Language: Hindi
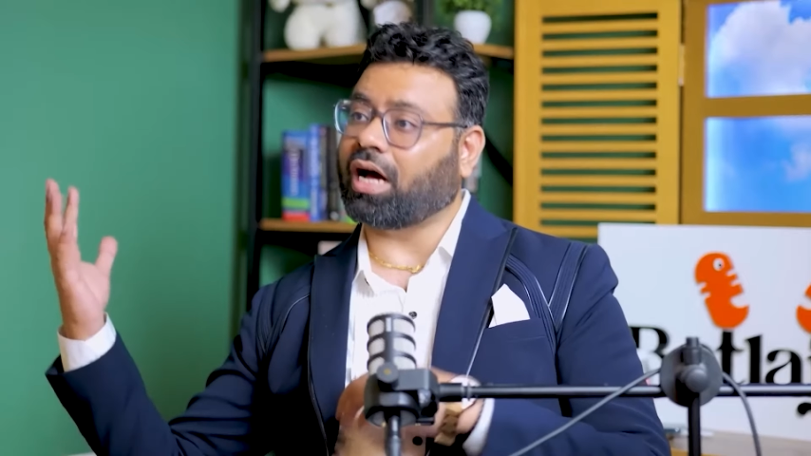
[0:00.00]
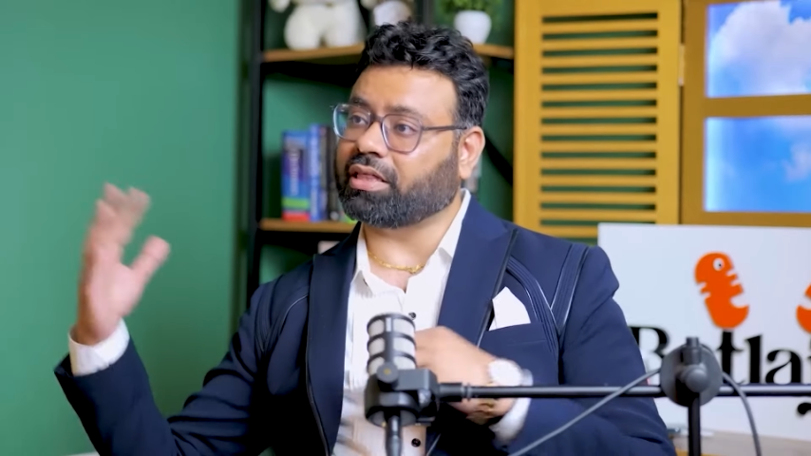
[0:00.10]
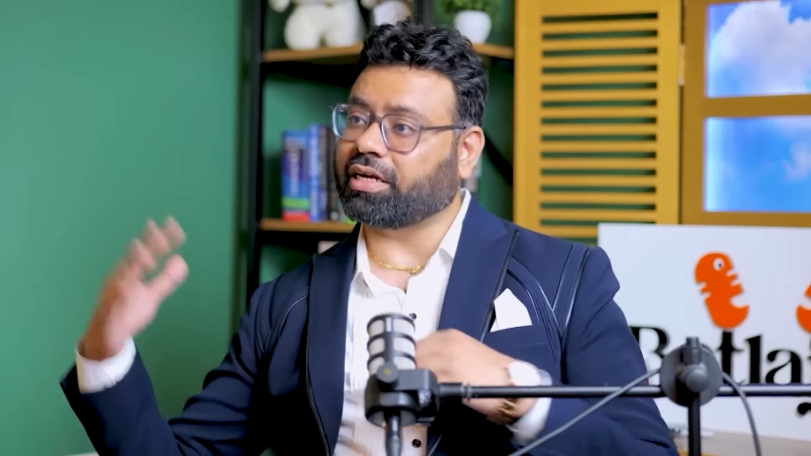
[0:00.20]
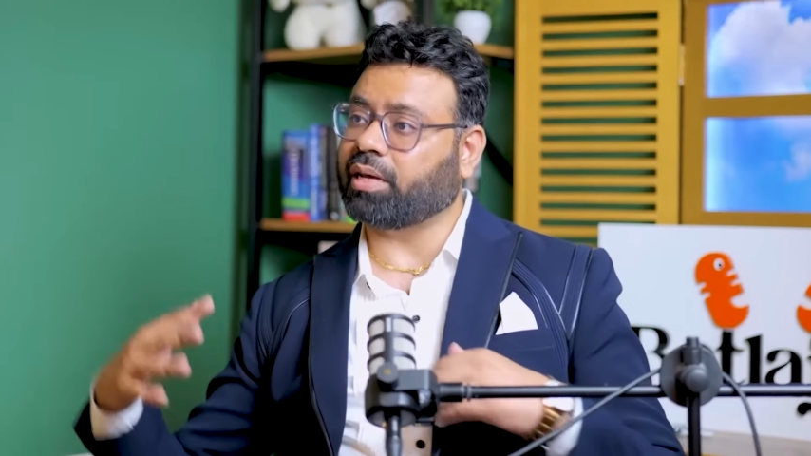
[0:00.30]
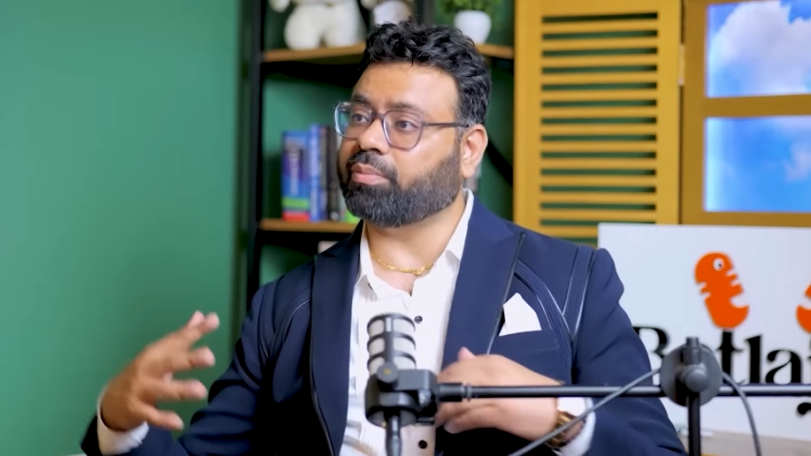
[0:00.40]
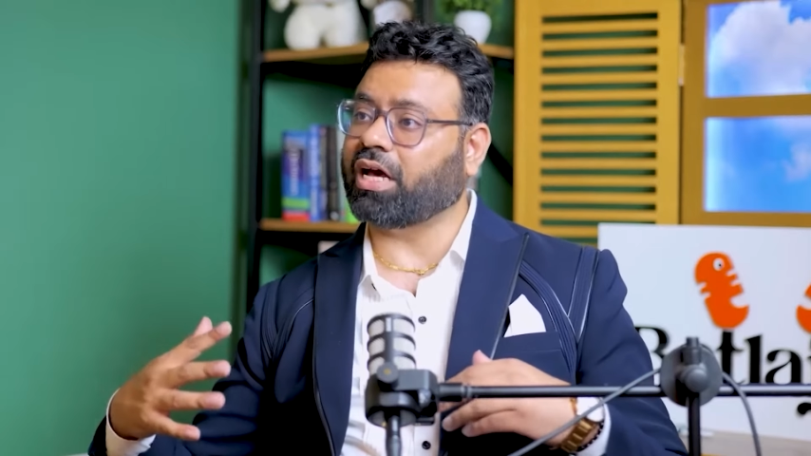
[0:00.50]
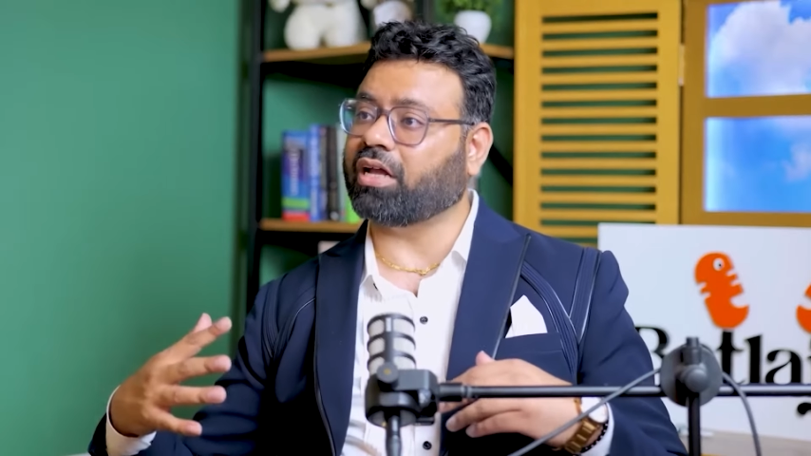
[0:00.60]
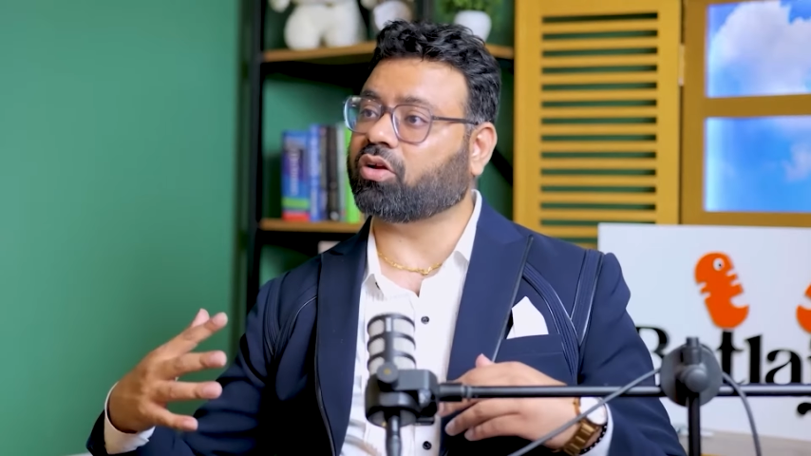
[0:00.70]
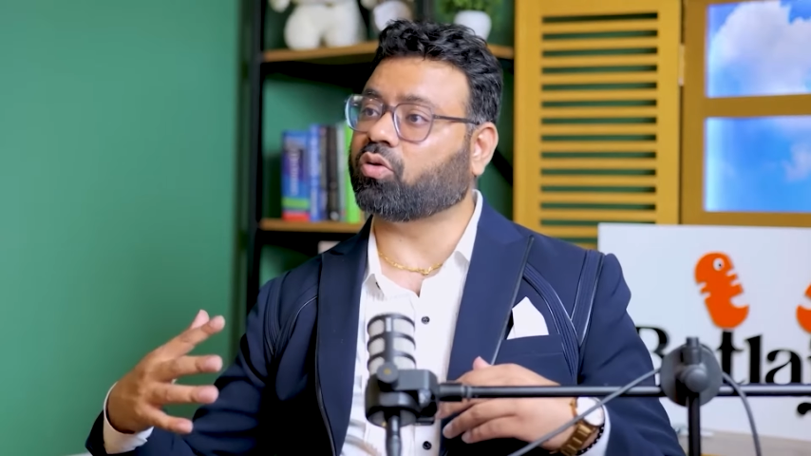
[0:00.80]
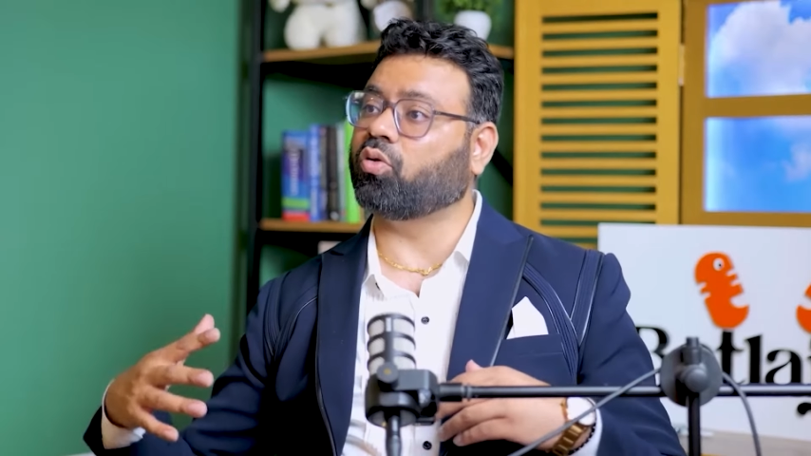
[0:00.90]
आते टाइम
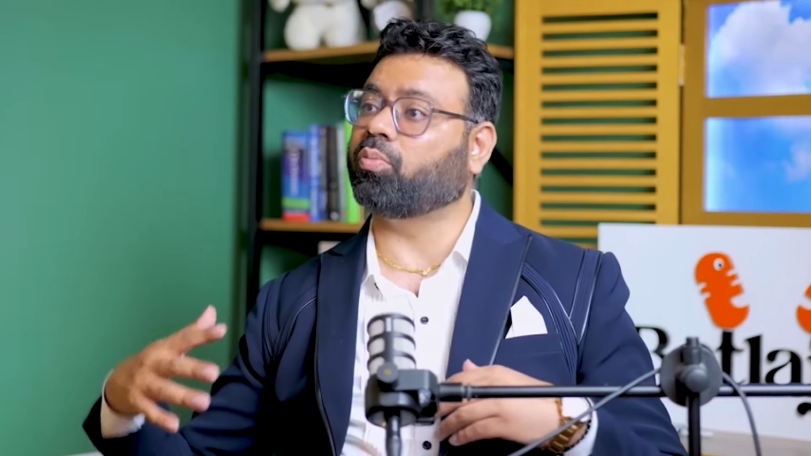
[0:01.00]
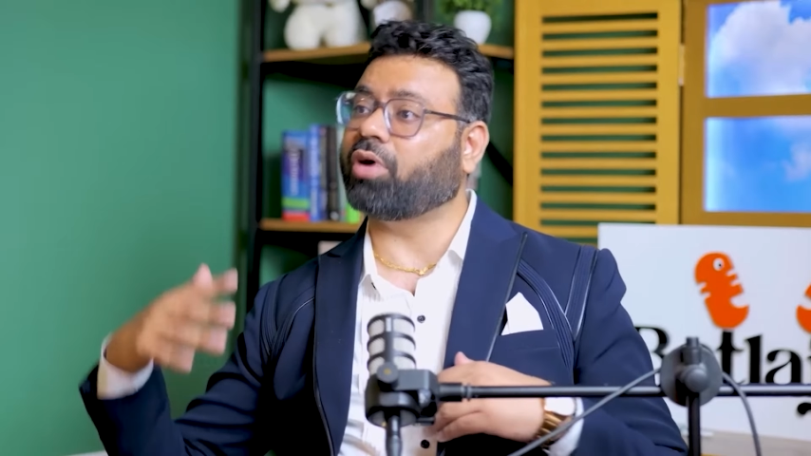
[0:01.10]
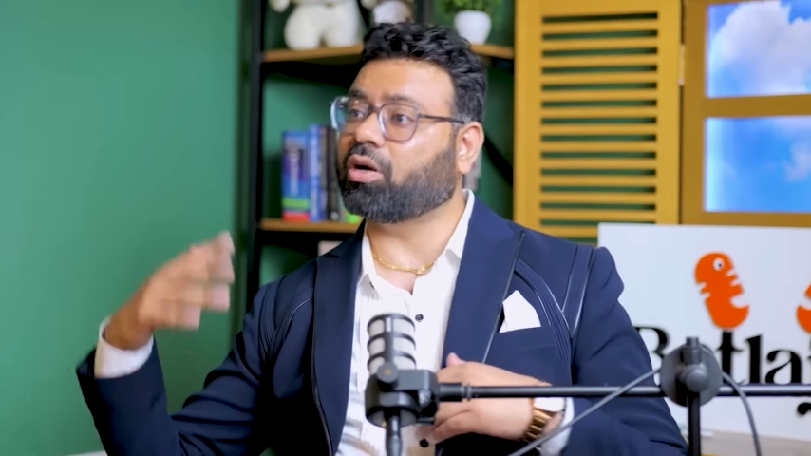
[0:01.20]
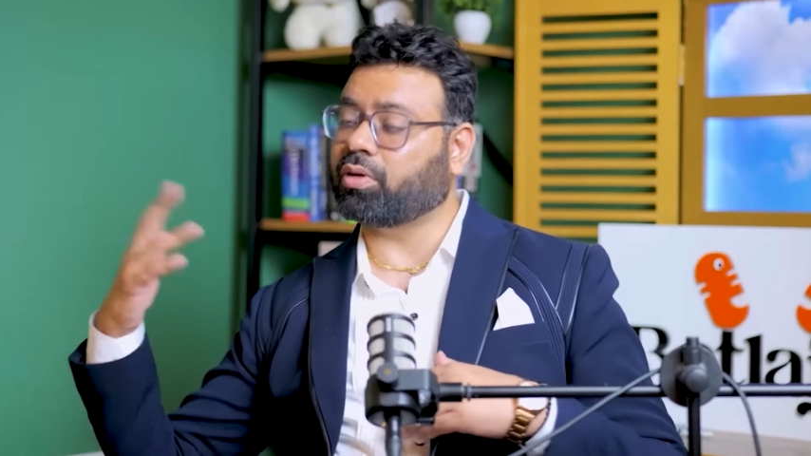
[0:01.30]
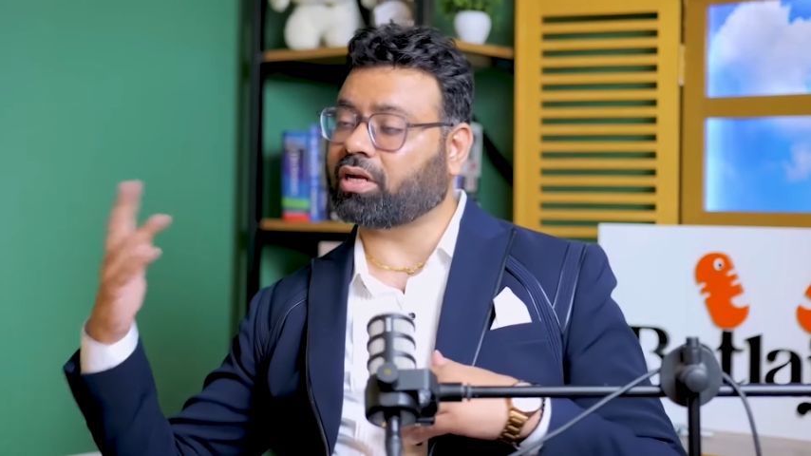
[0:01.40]
ध्यान रखो हम्म। पग